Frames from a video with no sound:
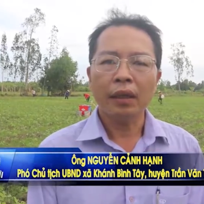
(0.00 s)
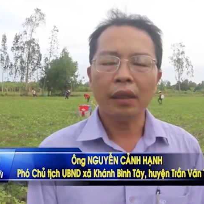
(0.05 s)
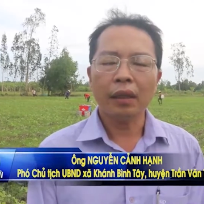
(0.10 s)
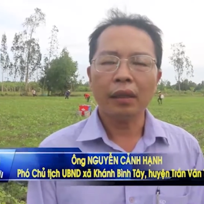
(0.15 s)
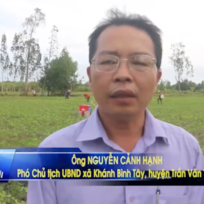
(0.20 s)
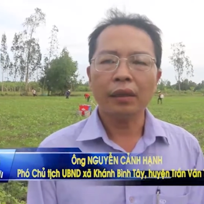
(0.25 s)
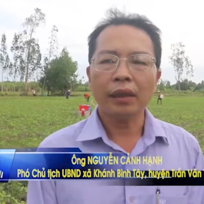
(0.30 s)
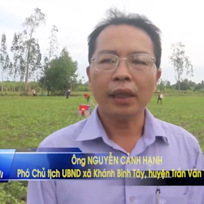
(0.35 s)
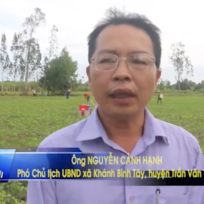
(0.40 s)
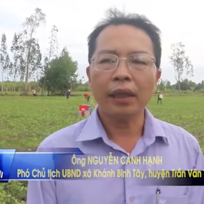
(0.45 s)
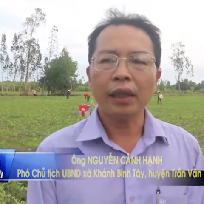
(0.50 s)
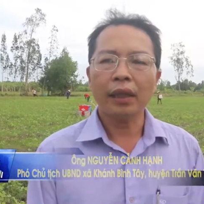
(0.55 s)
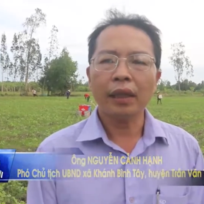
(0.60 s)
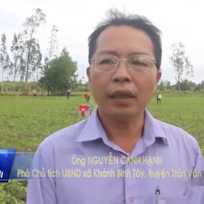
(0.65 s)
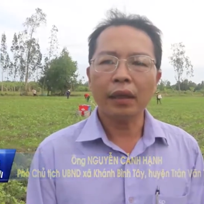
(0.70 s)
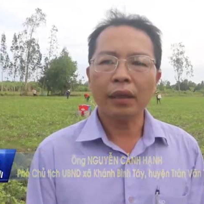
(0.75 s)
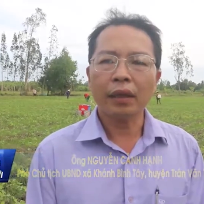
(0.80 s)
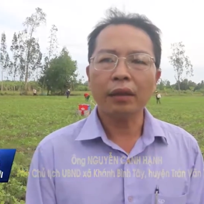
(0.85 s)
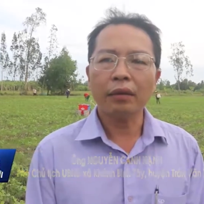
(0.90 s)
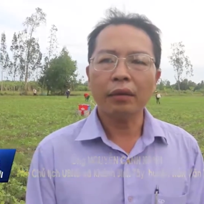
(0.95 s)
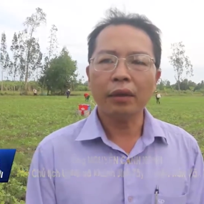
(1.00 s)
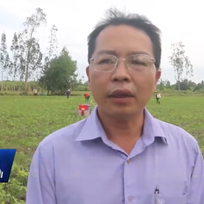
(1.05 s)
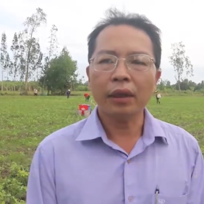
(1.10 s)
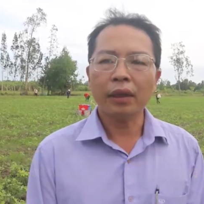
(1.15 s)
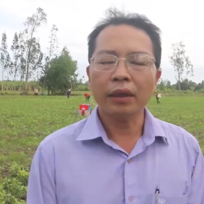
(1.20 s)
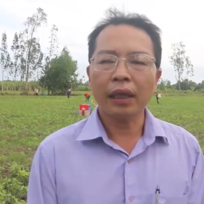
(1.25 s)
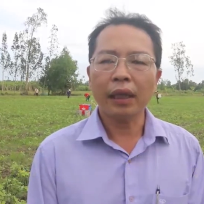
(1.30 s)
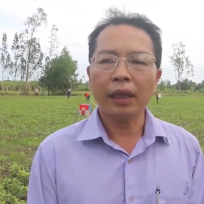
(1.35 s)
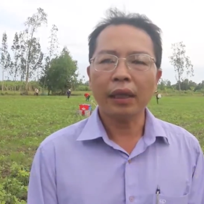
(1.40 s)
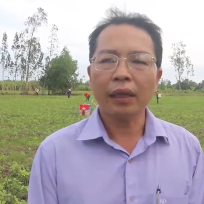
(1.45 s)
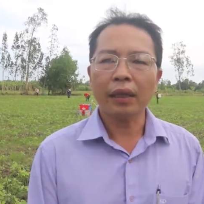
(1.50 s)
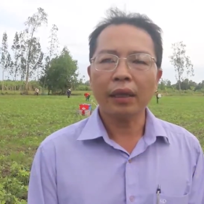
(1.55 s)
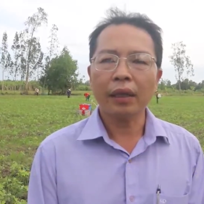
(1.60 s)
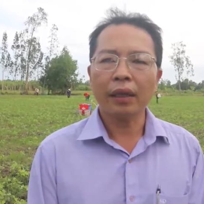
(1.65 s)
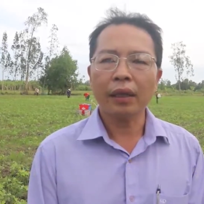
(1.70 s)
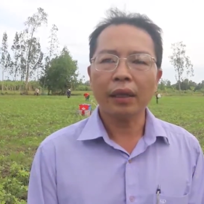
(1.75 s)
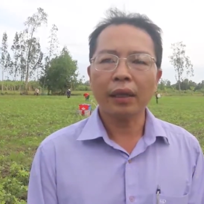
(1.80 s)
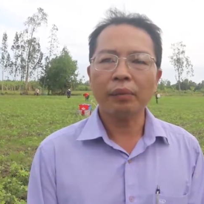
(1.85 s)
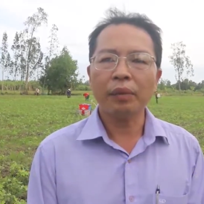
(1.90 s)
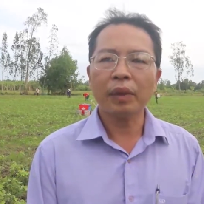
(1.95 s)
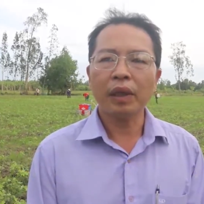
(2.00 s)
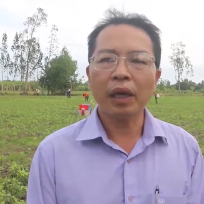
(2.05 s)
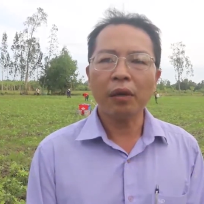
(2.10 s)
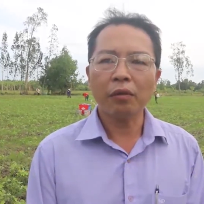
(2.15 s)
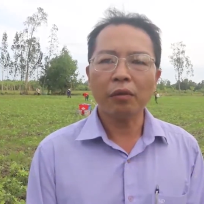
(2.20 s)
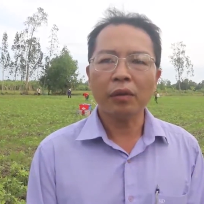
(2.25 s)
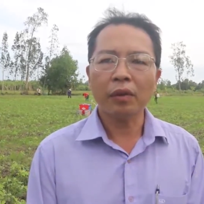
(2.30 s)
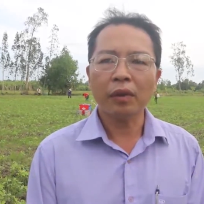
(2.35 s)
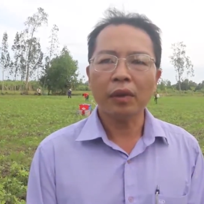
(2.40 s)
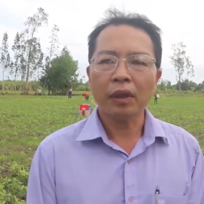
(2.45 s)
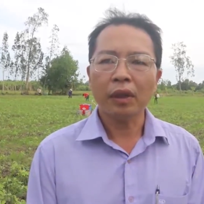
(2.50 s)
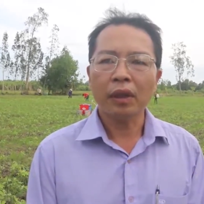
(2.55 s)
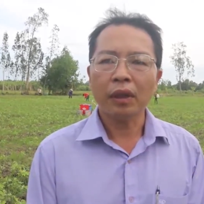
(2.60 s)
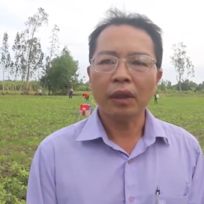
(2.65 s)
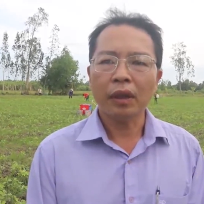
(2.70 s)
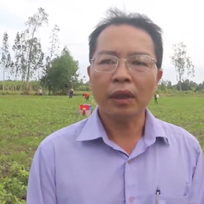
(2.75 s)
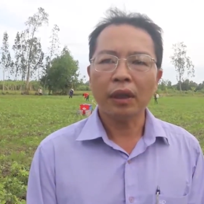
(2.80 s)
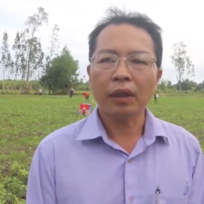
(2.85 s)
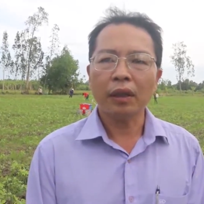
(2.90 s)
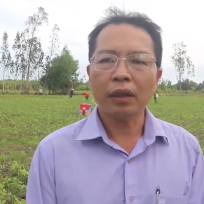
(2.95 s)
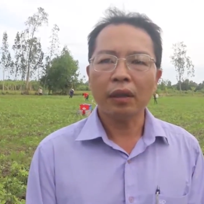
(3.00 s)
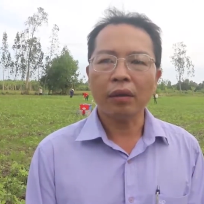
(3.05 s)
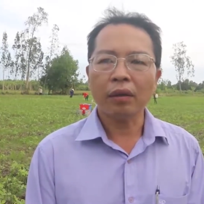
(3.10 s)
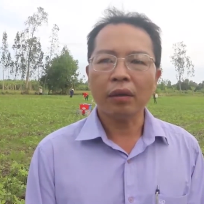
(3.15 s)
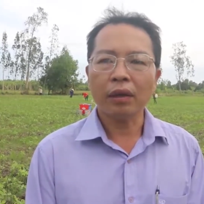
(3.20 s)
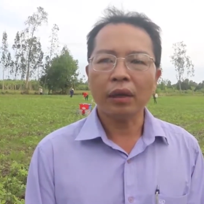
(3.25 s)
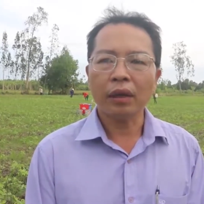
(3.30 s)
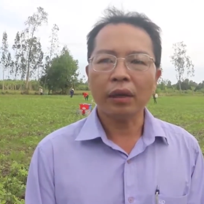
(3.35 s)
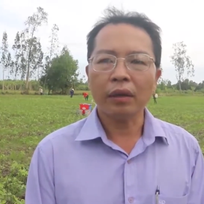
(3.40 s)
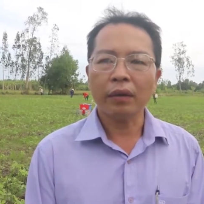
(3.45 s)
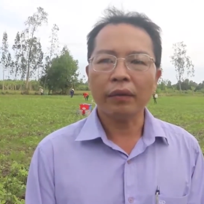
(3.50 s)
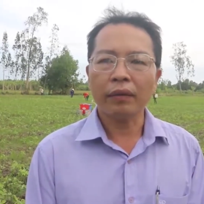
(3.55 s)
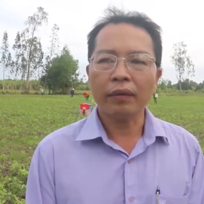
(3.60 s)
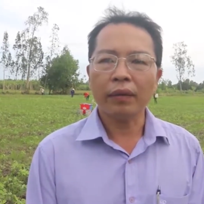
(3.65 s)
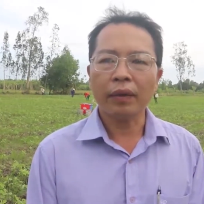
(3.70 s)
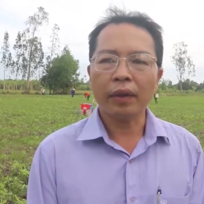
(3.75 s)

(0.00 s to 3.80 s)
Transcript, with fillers: ở xã Trần Hợi cũng như xã Khánh Bình Đông để từ đó thì